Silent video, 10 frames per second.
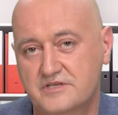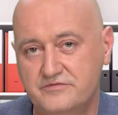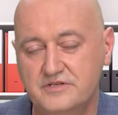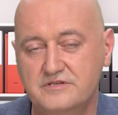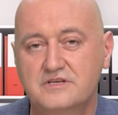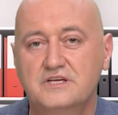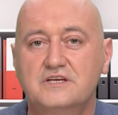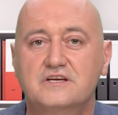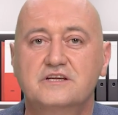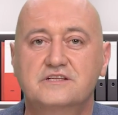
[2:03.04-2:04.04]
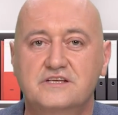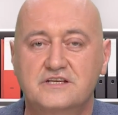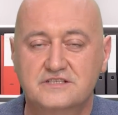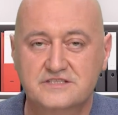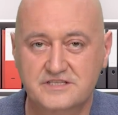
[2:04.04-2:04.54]
совет –
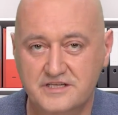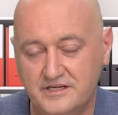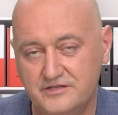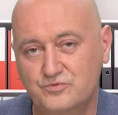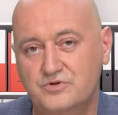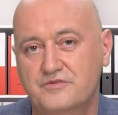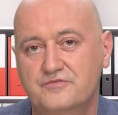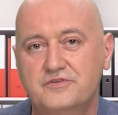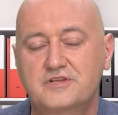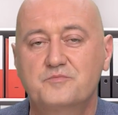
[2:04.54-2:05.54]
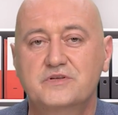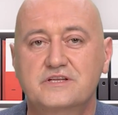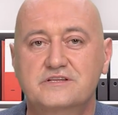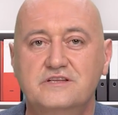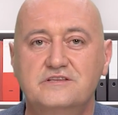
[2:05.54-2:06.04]
это сдать уровень
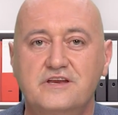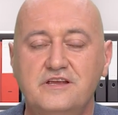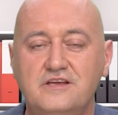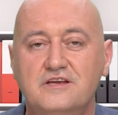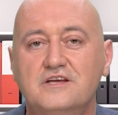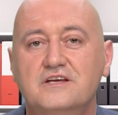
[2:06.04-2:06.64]
витамина D3